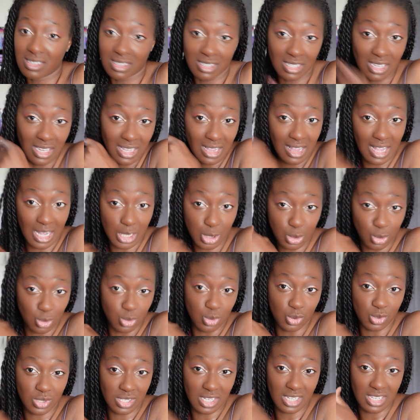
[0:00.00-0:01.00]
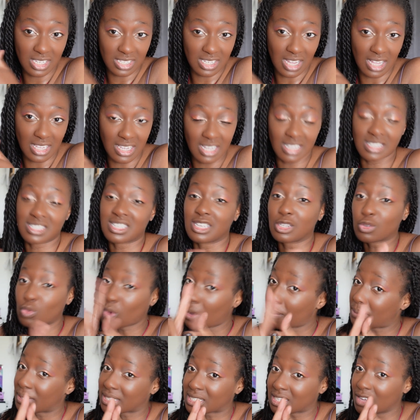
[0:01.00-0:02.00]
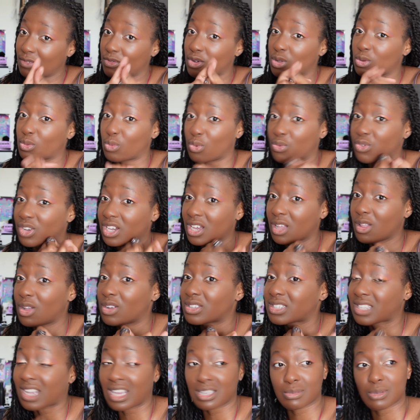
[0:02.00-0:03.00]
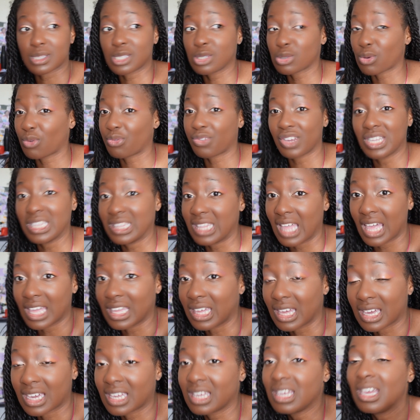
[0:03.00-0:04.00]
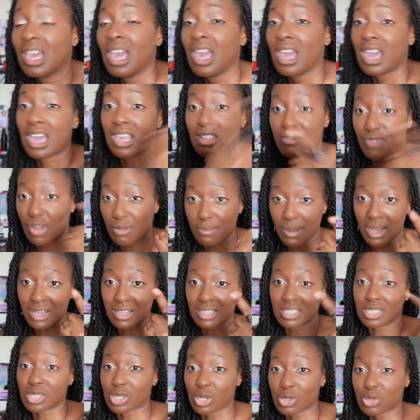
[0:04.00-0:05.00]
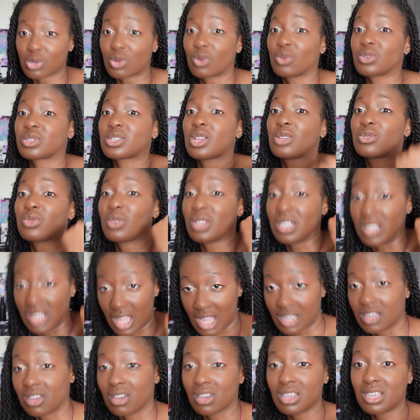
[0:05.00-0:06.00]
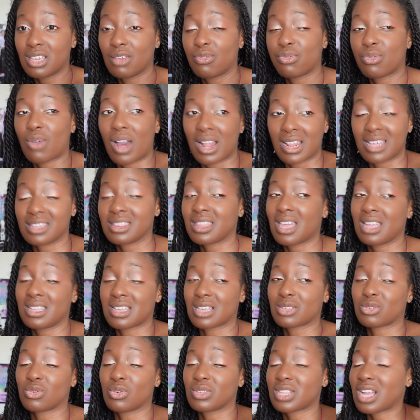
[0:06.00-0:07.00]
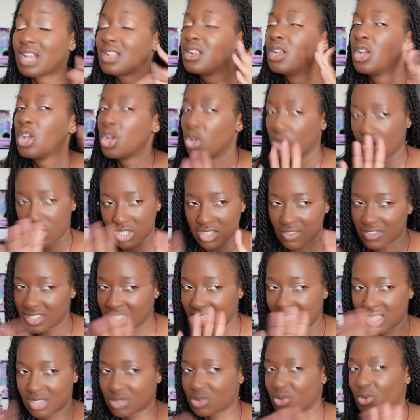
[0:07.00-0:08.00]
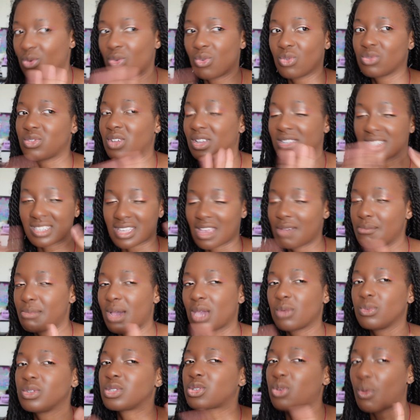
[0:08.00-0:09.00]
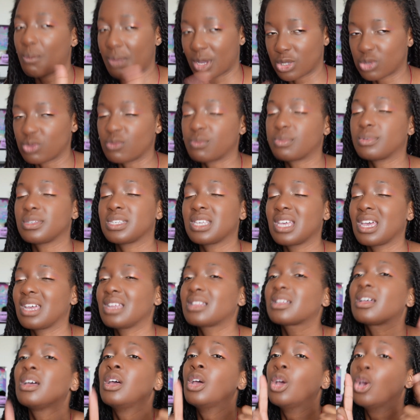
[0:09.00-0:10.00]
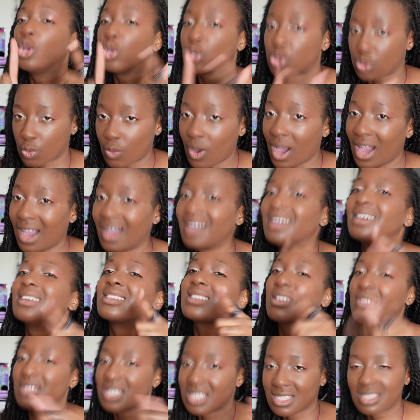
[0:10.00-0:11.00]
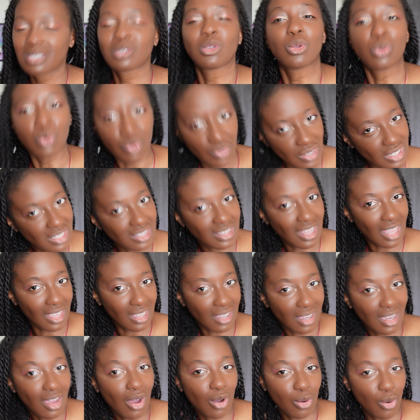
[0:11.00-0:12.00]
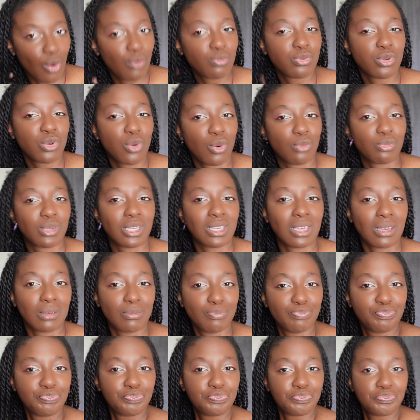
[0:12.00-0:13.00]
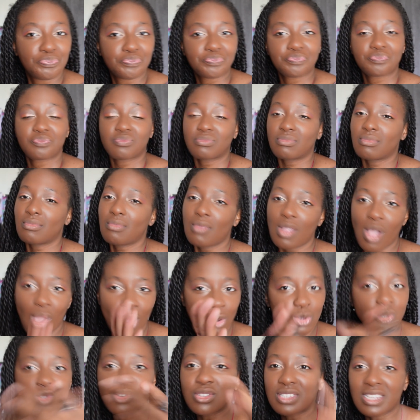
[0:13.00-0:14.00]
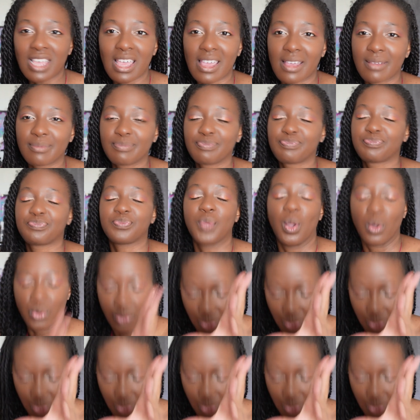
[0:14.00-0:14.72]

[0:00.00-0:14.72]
s'ils lâchent le dossier des aliens, c'est soit parce qu'ils veulent couvrir leurs traces, parce qu'ils ont fait une dinguerie et ils ne veulent pas que les gens se concentrent sur les dingueries qu'ils font à l'international. Donc ça veut dire qu'ils sont dans un bail où ils ne sont pas supposés être. Soit ça veut dire qu'ils ont trouvé une dinguerie encore plus compliquée. On se sait, on